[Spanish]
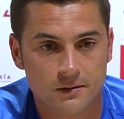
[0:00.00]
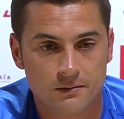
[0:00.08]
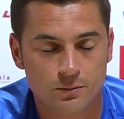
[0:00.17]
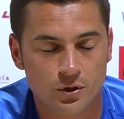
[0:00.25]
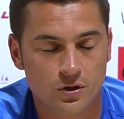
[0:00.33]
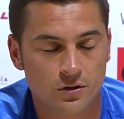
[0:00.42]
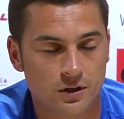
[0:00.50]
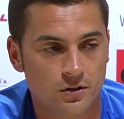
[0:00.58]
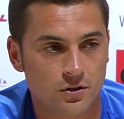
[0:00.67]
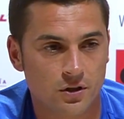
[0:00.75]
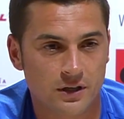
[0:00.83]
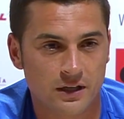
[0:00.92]
Muy
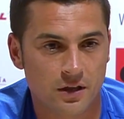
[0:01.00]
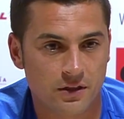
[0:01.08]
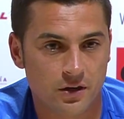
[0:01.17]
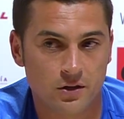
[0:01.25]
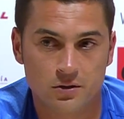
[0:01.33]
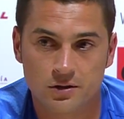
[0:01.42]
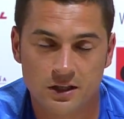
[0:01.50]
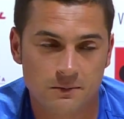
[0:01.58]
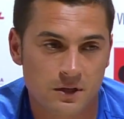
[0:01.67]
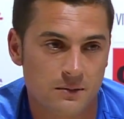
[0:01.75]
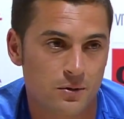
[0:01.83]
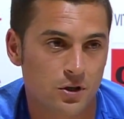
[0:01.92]
contento, agradecer a todos
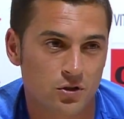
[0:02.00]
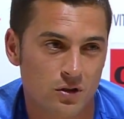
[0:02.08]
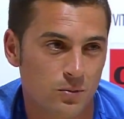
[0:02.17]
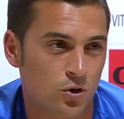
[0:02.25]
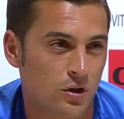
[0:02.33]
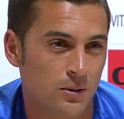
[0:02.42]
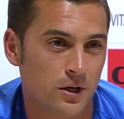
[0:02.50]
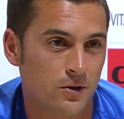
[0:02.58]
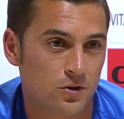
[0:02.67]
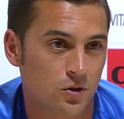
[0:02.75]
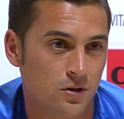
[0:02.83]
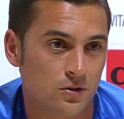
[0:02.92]
también, porque todos hemos colaborado,
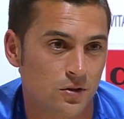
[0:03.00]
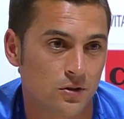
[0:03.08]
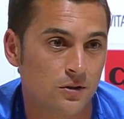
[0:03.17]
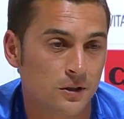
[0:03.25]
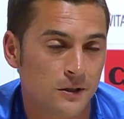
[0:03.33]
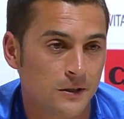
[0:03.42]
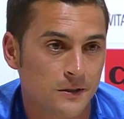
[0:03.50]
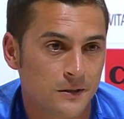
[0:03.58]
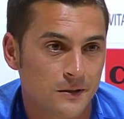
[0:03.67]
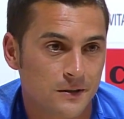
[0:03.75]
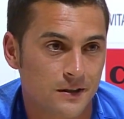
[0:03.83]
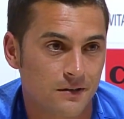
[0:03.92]
esto es de todo.
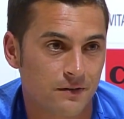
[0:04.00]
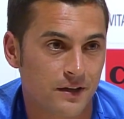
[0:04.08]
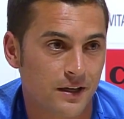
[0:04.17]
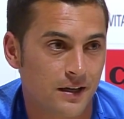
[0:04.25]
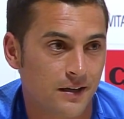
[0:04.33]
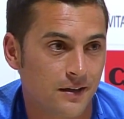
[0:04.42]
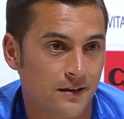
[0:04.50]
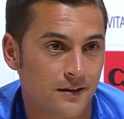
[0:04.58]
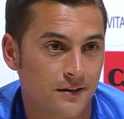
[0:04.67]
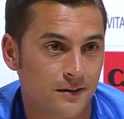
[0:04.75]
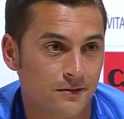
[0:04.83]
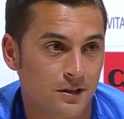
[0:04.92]
Al final,
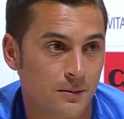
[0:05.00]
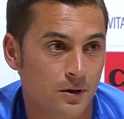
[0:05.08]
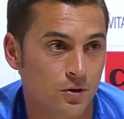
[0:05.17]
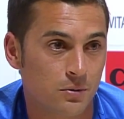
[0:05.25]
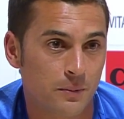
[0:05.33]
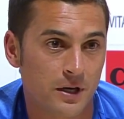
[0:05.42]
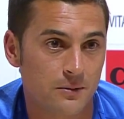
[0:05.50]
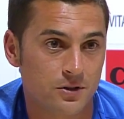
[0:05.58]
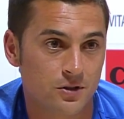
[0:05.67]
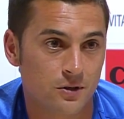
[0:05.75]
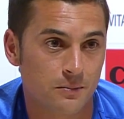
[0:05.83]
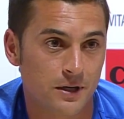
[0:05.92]
eh, trabajo en primera
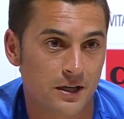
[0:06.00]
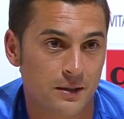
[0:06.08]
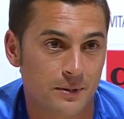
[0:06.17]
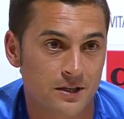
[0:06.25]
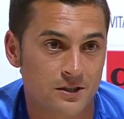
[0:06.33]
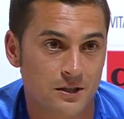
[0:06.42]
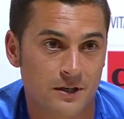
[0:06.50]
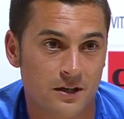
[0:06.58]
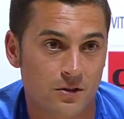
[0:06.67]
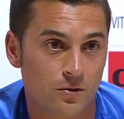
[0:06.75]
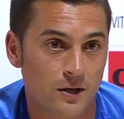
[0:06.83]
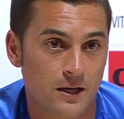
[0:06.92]
división para la prensa, para
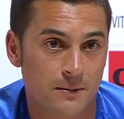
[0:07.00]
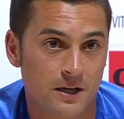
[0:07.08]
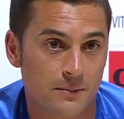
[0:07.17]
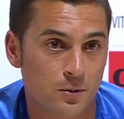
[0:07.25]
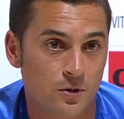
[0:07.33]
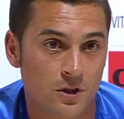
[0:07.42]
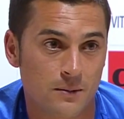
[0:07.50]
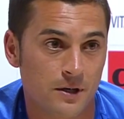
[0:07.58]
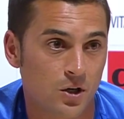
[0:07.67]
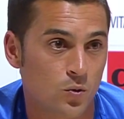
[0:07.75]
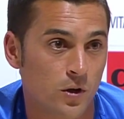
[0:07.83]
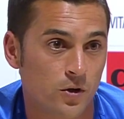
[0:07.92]
la ciudad, para la provincia,
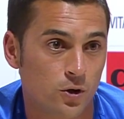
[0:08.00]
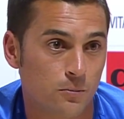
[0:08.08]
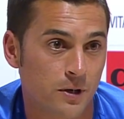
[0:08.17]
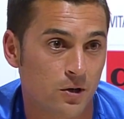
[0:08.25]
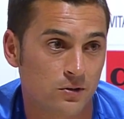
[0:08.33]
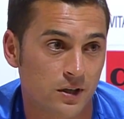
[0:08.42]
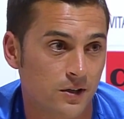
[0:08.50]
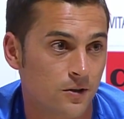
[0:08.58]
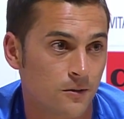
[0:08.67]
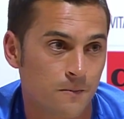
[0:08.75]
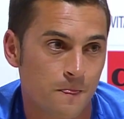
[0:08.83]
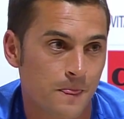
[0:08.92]
para los jugadores, para los
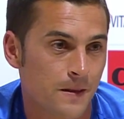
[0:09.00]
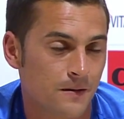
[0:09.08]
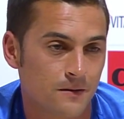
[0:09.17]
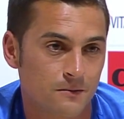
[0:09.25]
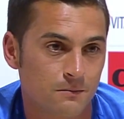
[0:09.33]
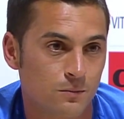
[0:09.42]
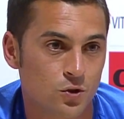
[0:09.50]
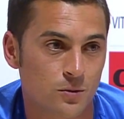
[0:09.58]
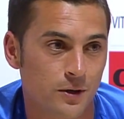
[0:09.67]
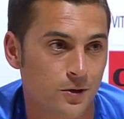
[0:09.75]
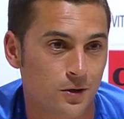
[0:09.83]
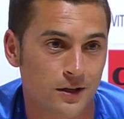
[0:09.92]
técnicos, mucho
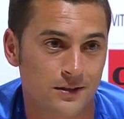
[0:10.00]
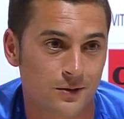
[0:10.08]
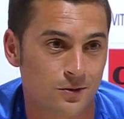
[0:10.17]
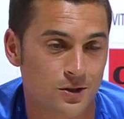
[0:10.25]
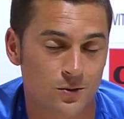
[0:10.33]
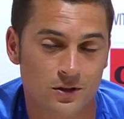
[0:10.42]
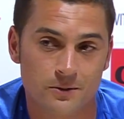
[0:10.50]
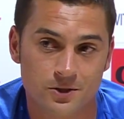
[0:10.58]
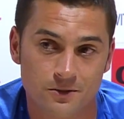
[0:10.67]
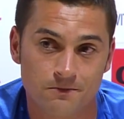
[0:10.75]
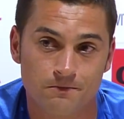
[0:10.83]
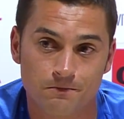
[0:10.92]
mejor que estando en segunda división.